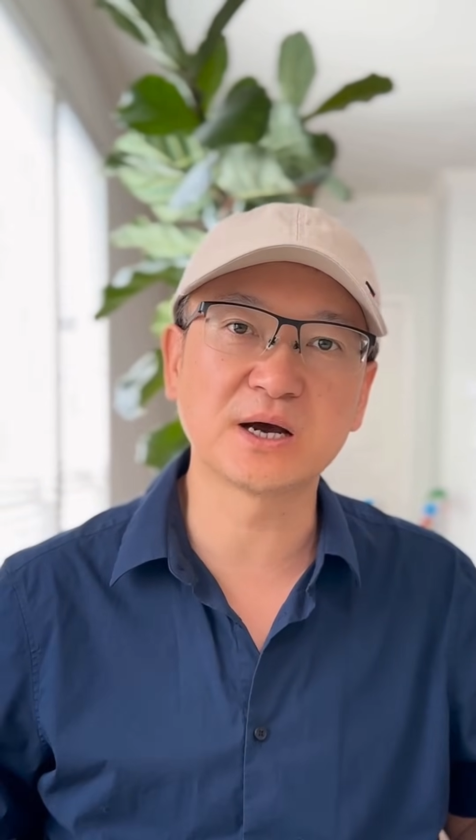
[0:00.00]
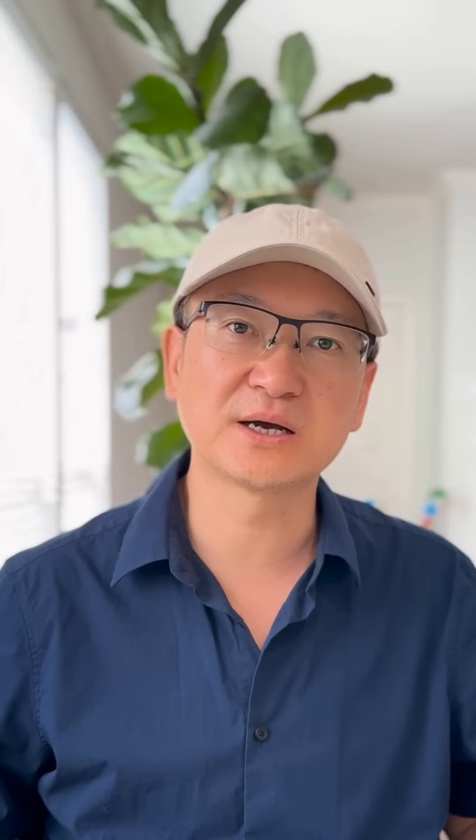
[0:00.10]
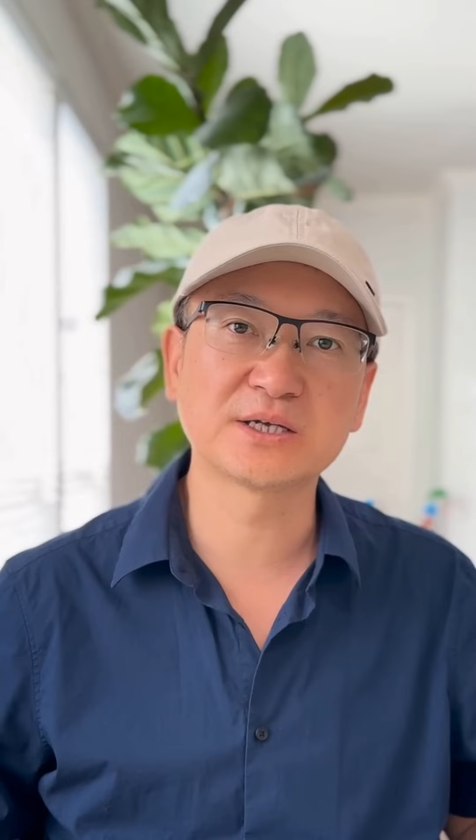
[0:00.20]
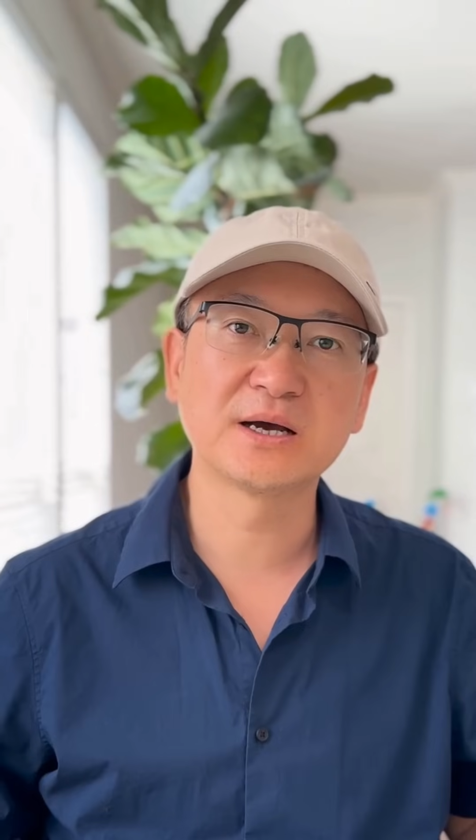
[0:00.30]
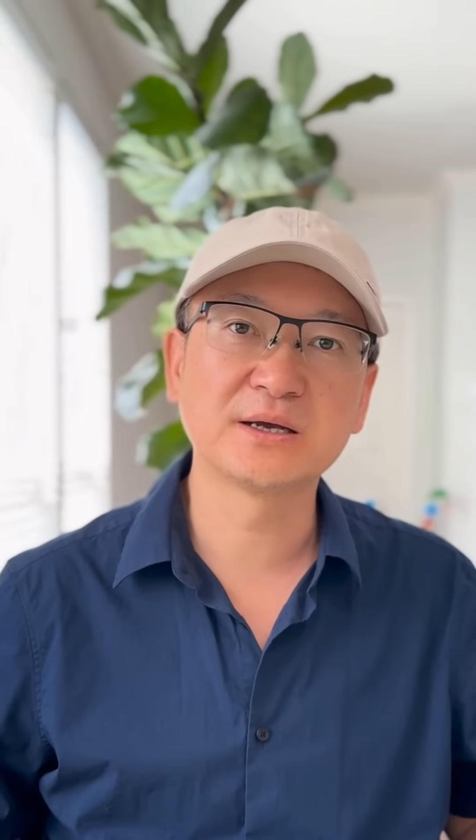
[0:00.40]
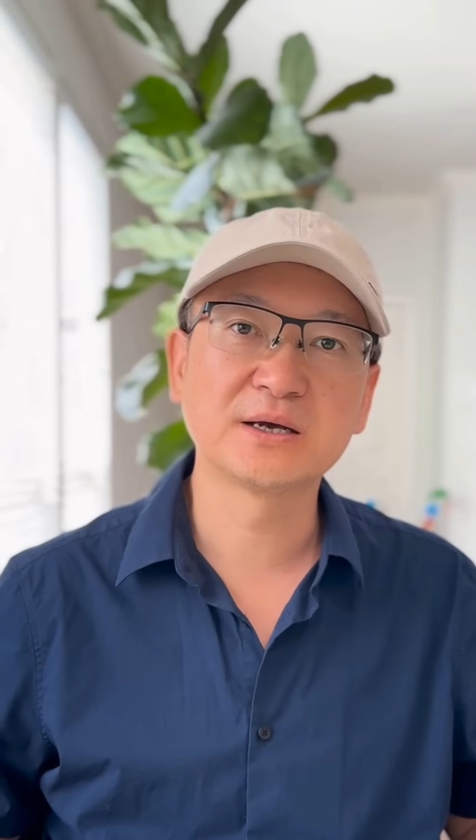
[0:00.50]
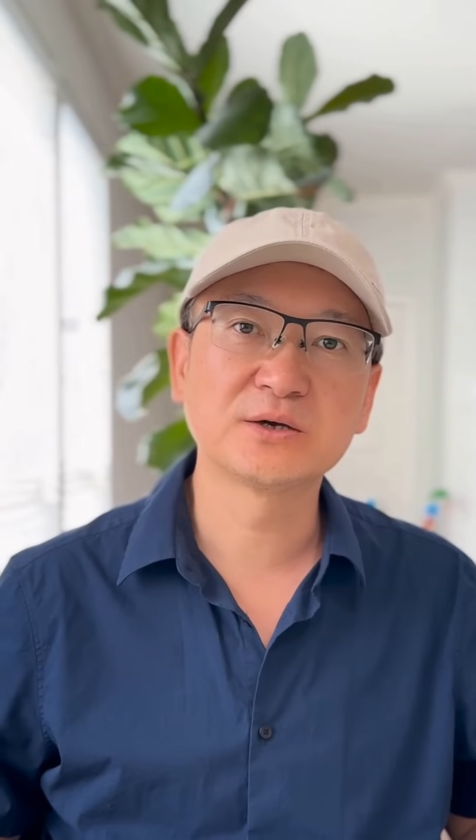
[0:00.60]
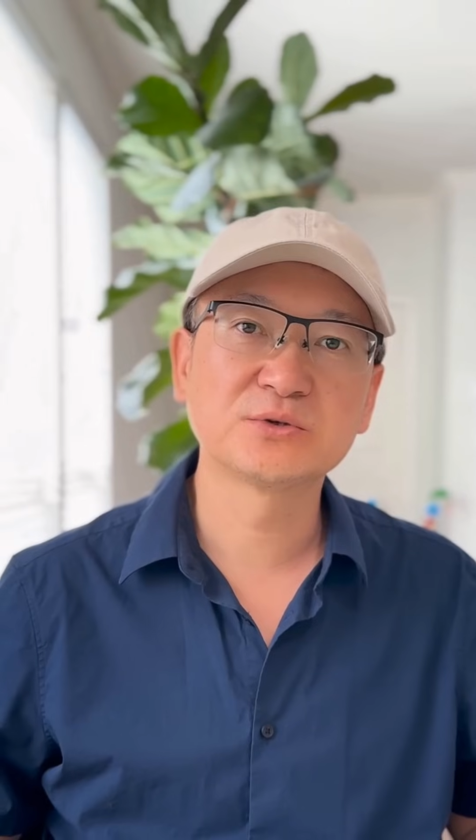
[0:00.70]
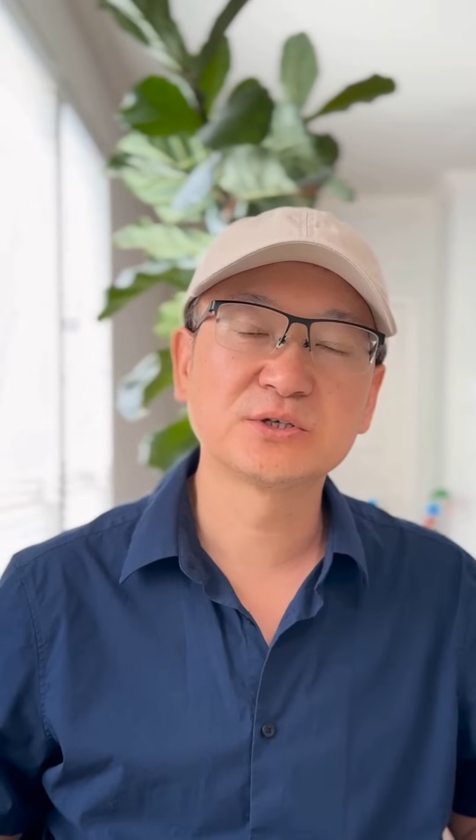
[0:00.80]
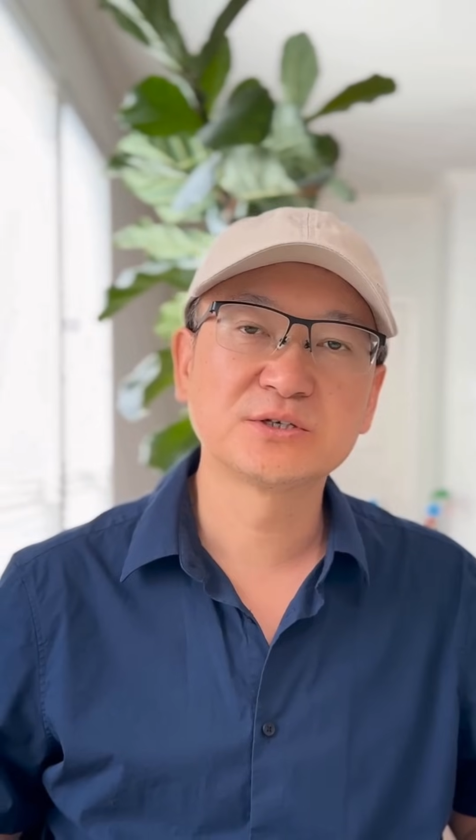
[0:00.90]
二十二碳
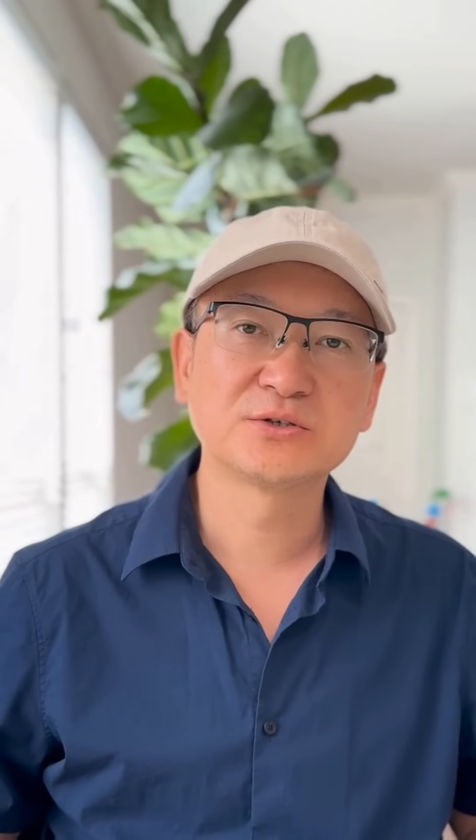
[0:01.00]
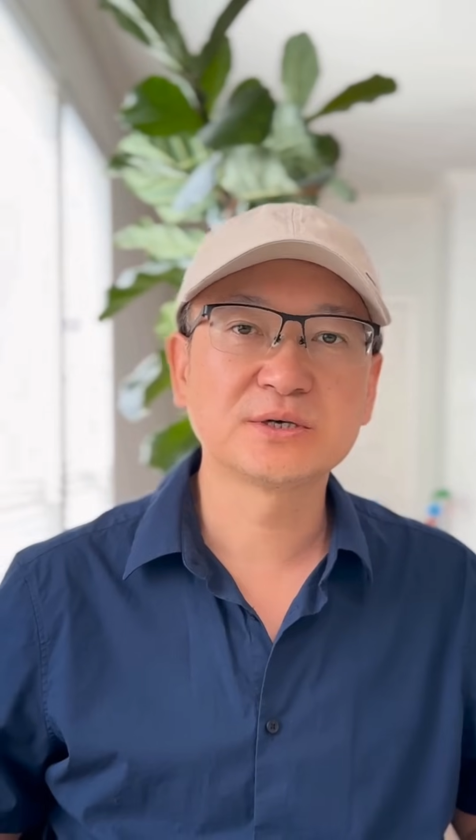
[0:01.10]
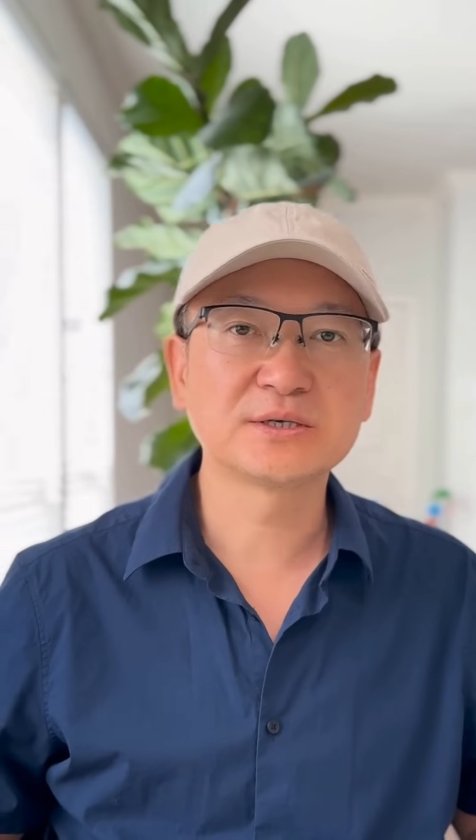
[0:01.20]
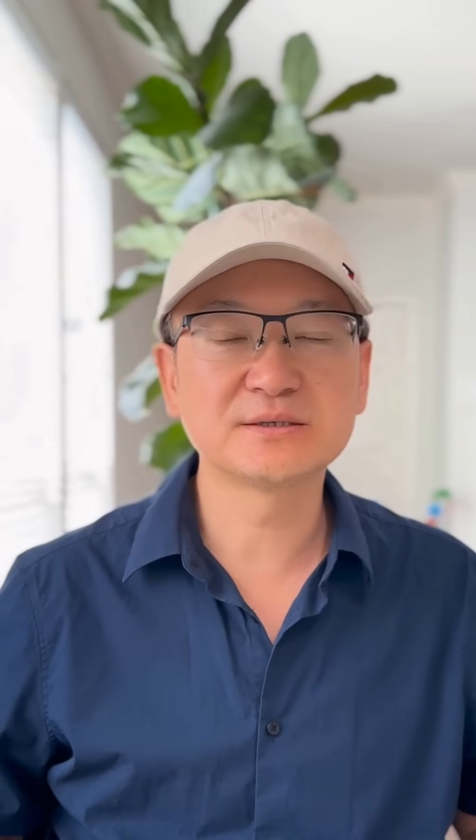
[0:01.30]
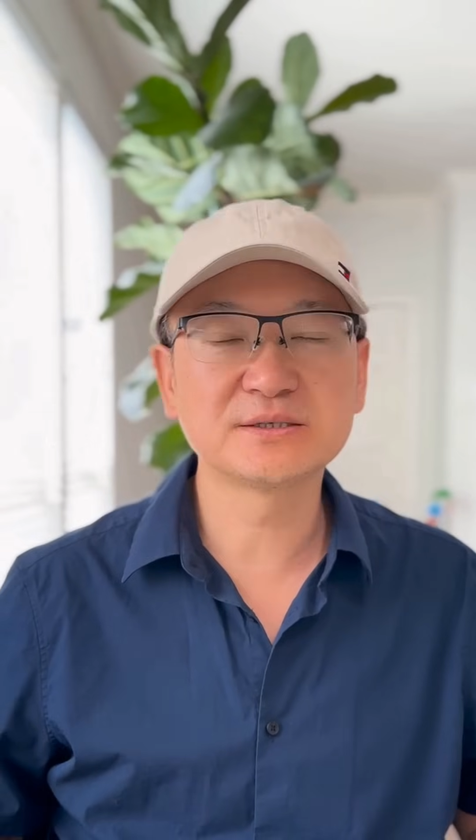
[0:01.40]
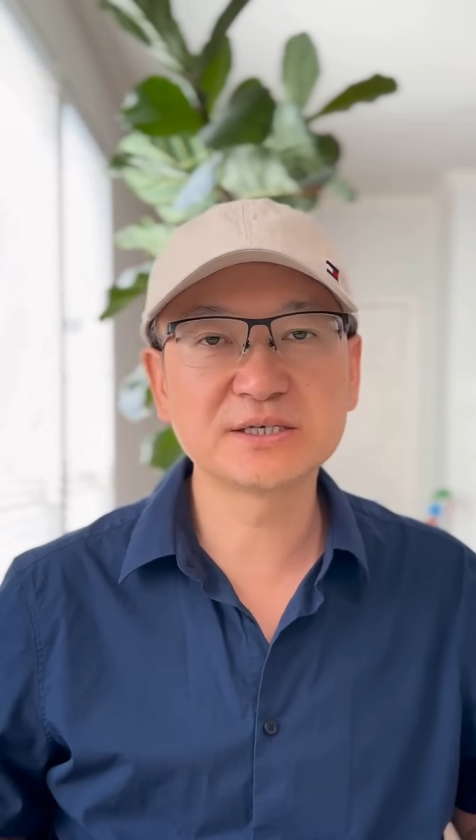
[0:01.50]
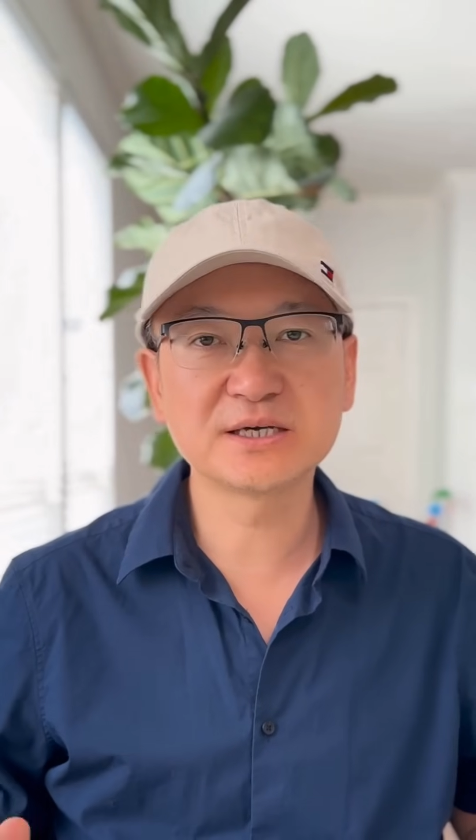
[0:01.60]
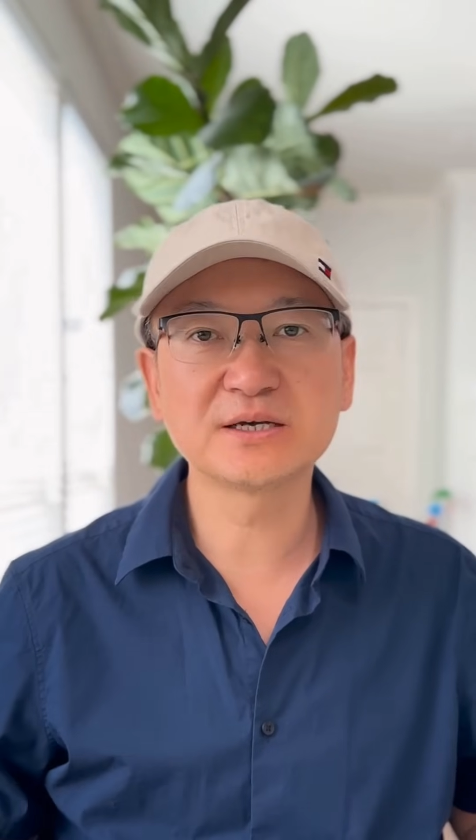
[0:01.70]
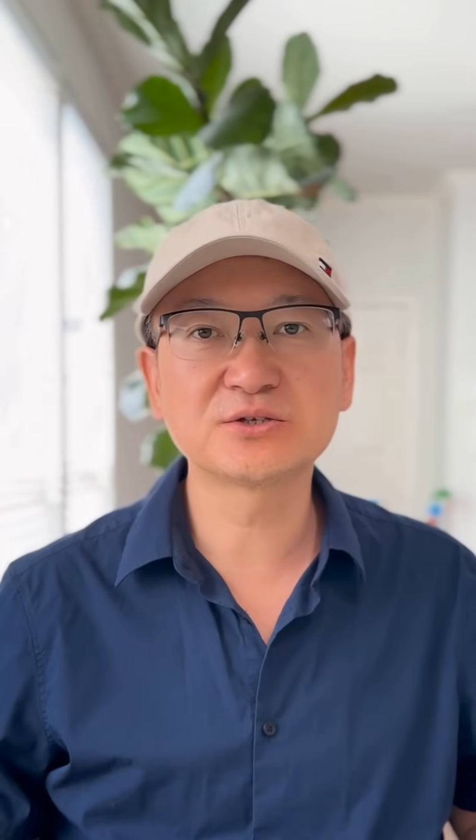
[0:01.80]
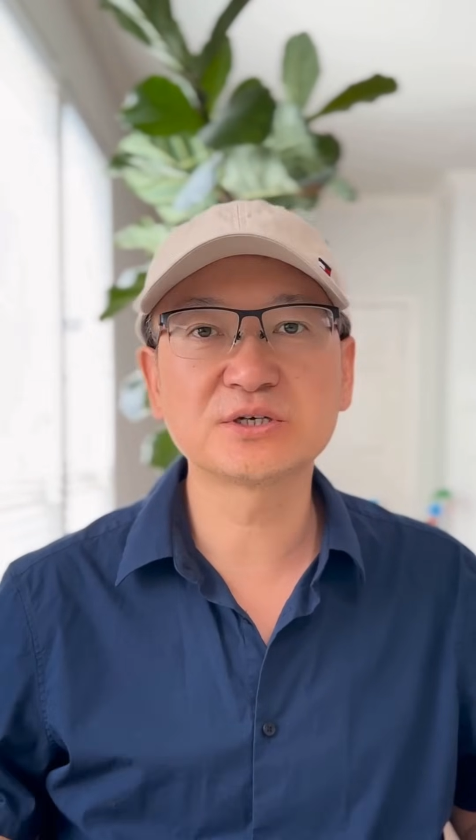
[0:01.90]
六烯酸
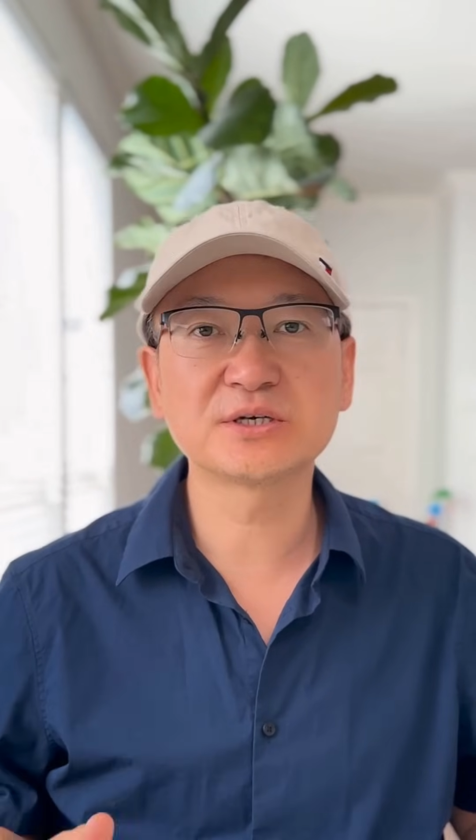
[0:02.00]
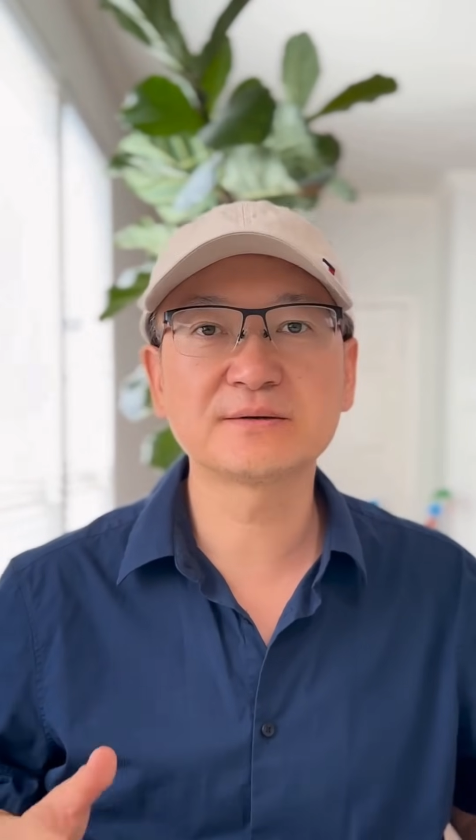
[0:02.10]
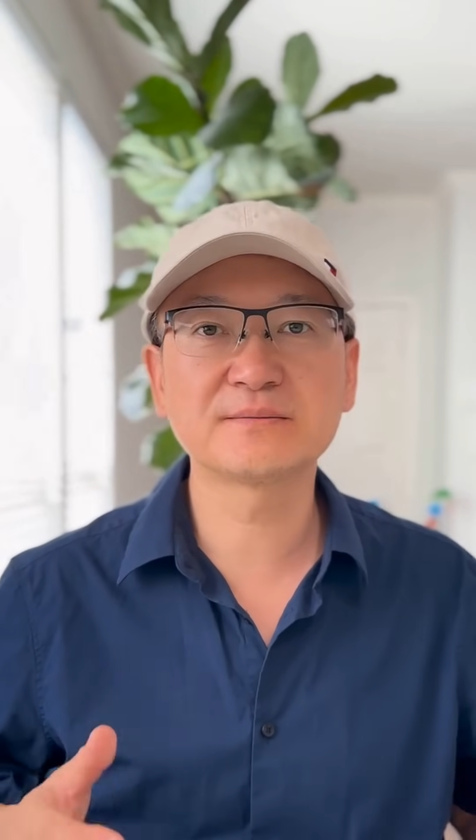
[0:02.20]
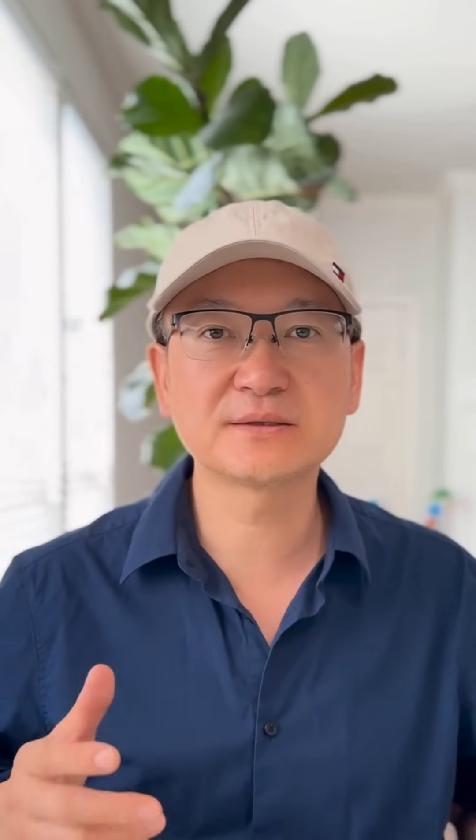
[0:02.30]
DHA。